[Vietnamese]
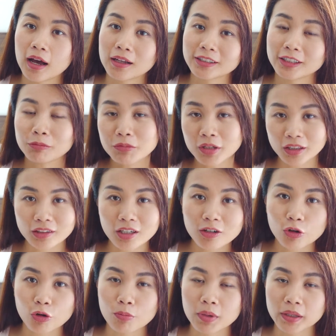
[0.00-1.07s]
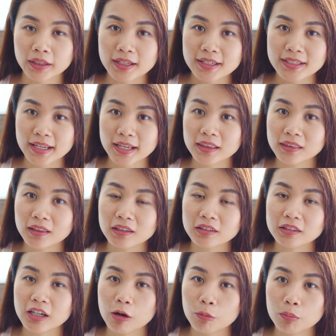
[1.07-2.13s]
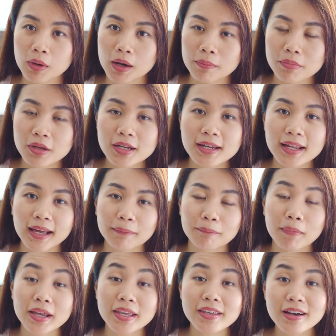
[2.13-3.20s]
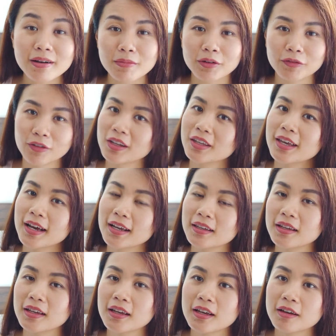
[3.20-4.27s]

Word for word: à, trong nhận thức của mình nó sẽ tự động mà biết là mấy giờ mình phải dậy